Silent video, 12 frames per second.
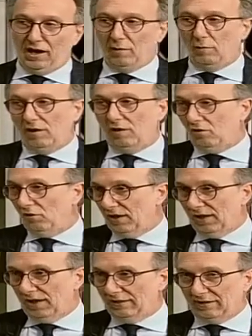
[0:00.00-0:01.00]
e quello
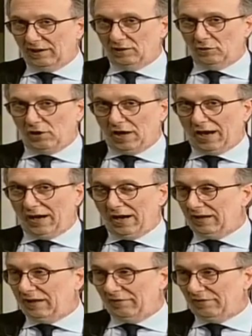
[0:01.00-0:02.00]
territoriale
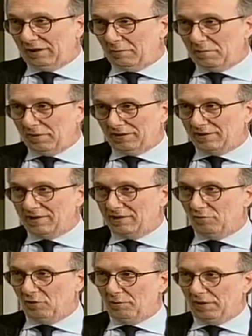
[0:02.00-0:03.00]
inevitabilmente si
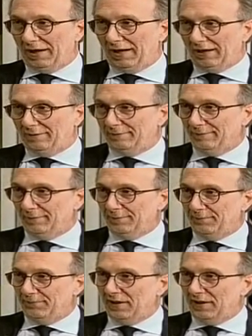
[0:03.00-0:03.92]
devono parlare. Certo.